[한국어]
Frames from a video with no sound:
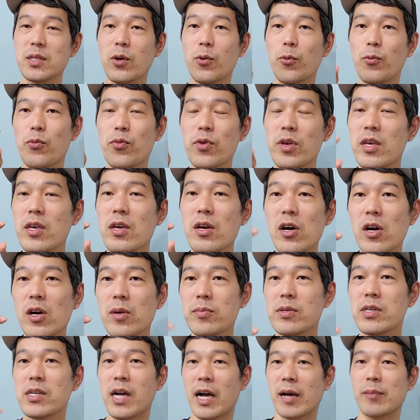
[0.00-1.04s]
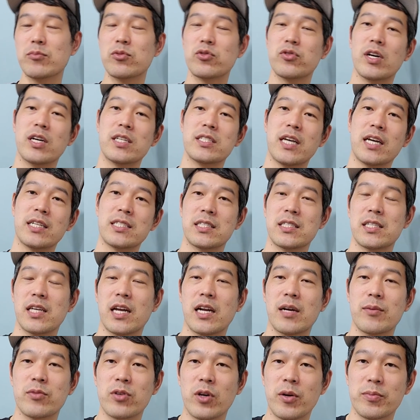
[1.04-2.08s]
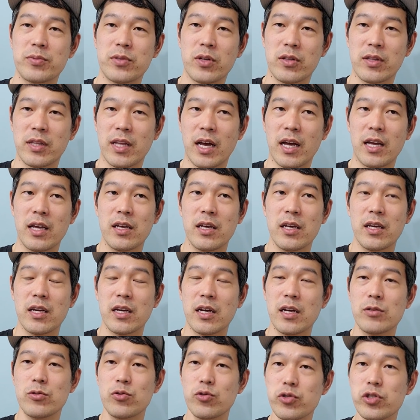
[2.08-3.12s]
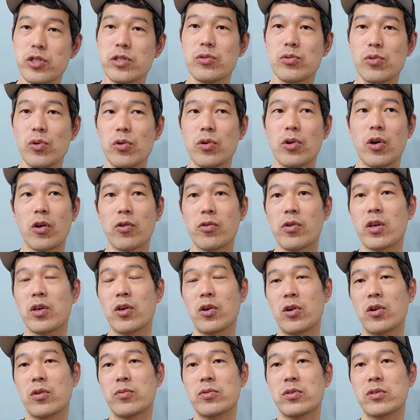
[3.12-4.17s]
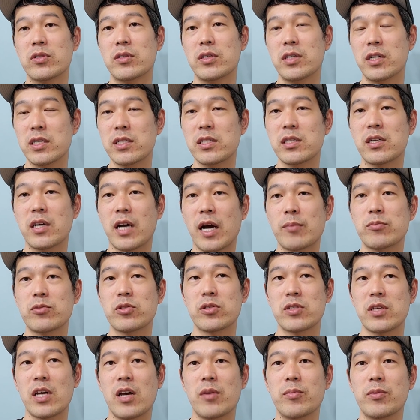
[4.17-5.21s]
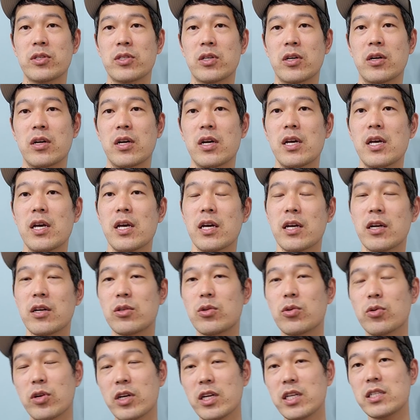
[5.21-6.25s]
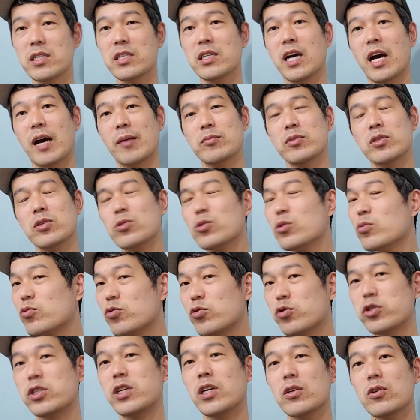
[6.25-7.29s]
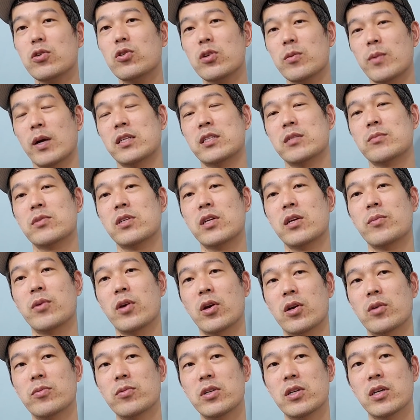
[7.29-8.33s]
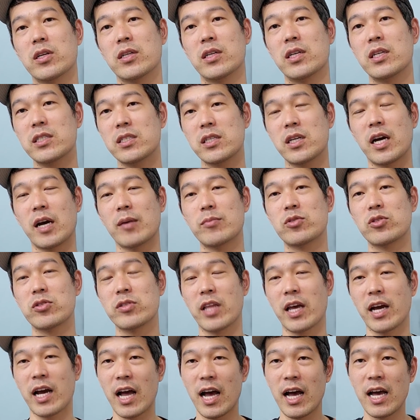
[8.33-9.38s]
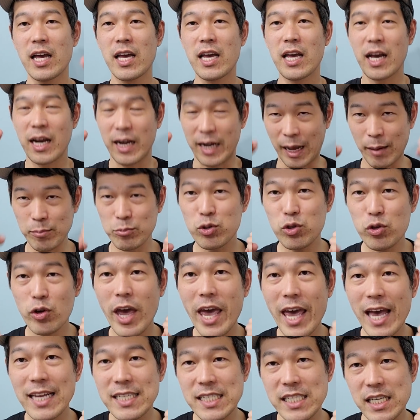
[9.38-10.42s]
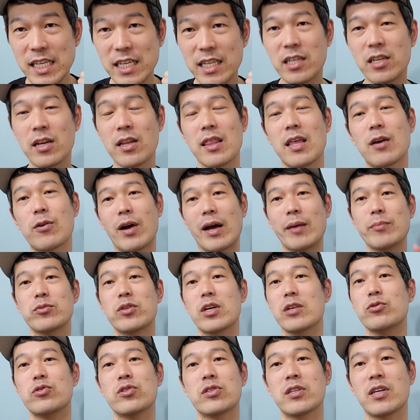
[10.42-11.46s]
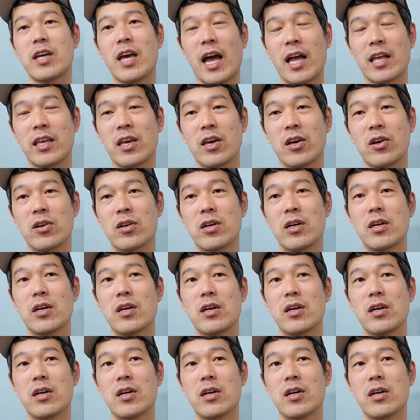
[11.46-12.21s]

위험을 감수하지 않는 사람은 없었다. 음, 주식도 결국엔 여러분 리스크 감수 싸움이죠. 그리고 또 리스크 감수를좀 구체적으로 말씀드리면 여러분 리스크 감수는 내가 감수해야지 그런다고 감수할 수 있는 게 아니에요.